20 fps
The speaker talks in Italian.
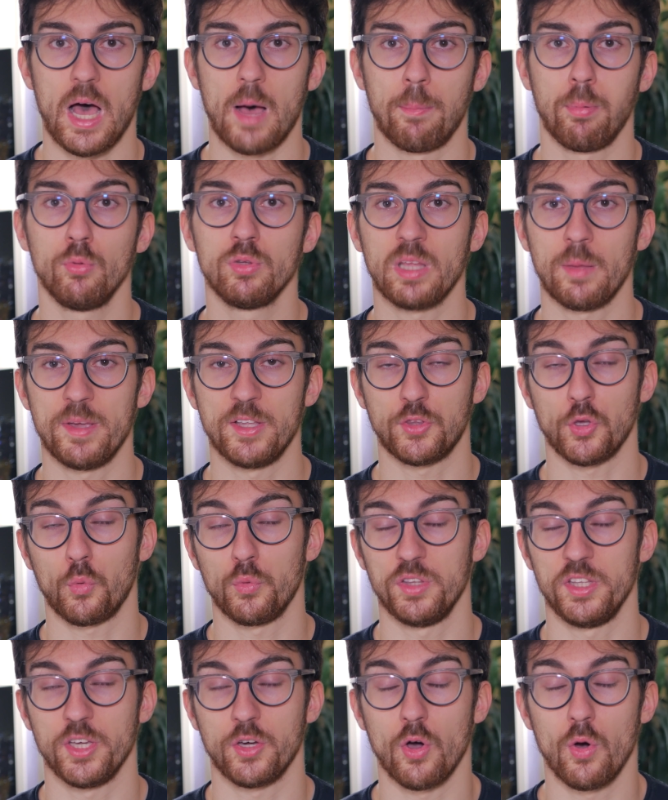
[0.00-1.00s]
Appuntamento
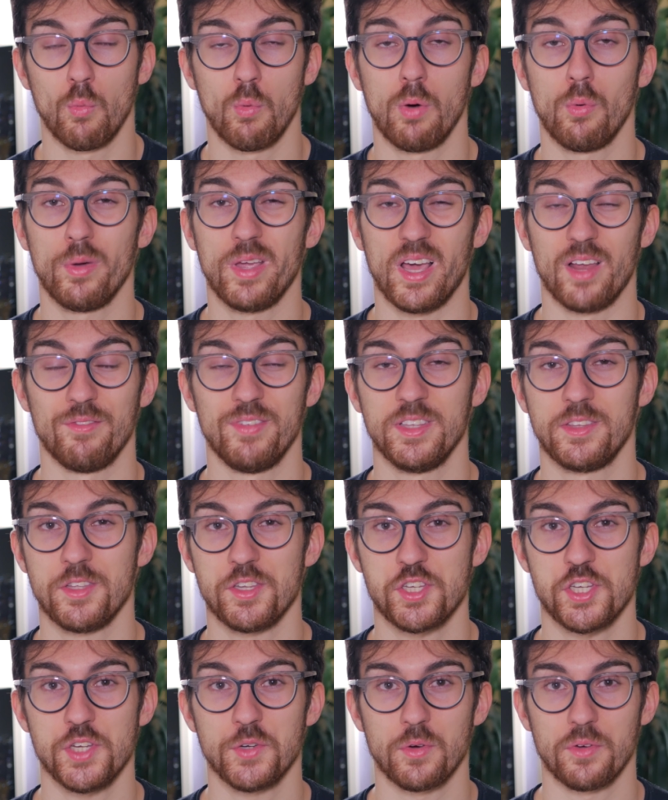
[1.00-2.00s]
quindi con Huawei al
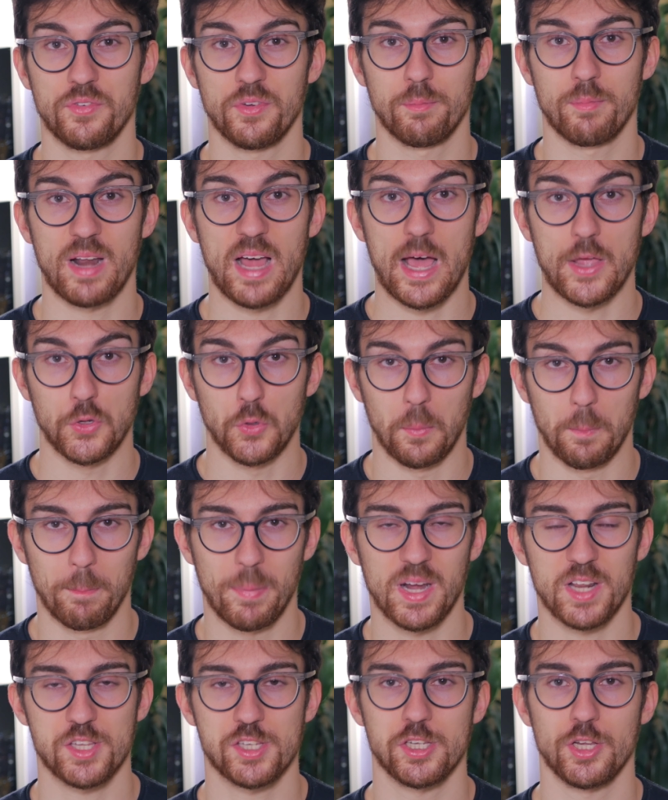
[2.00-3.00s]
25 febbraio,
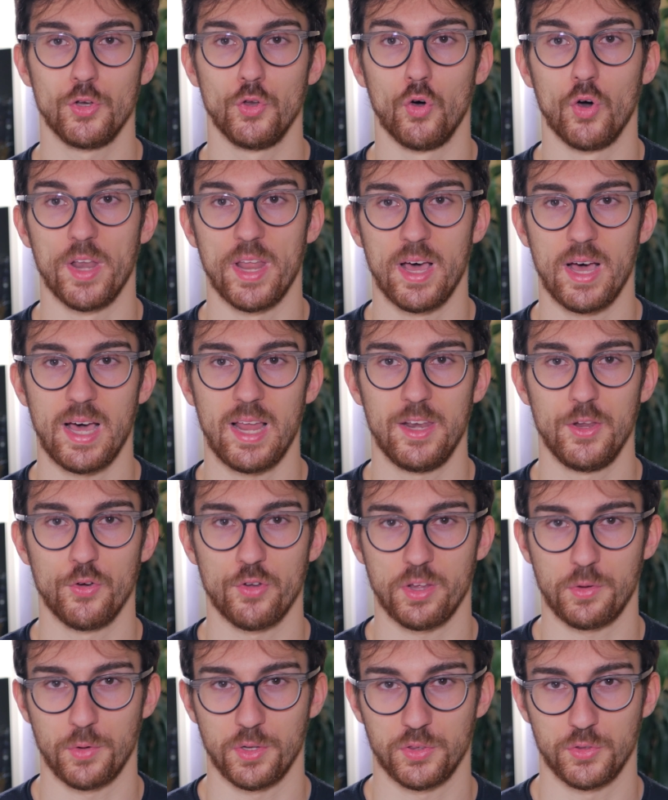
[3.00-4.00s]
Barcellona alle
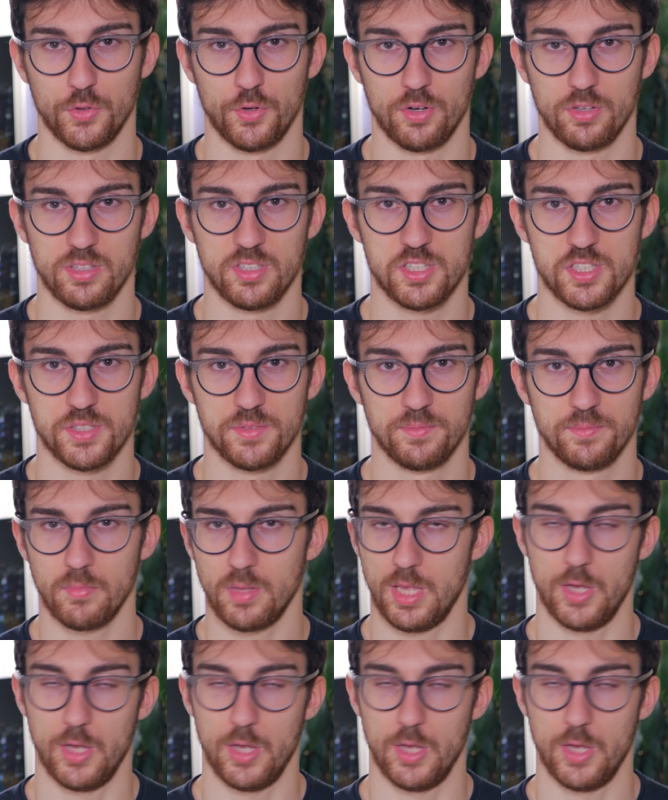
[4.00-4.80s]
ore 14.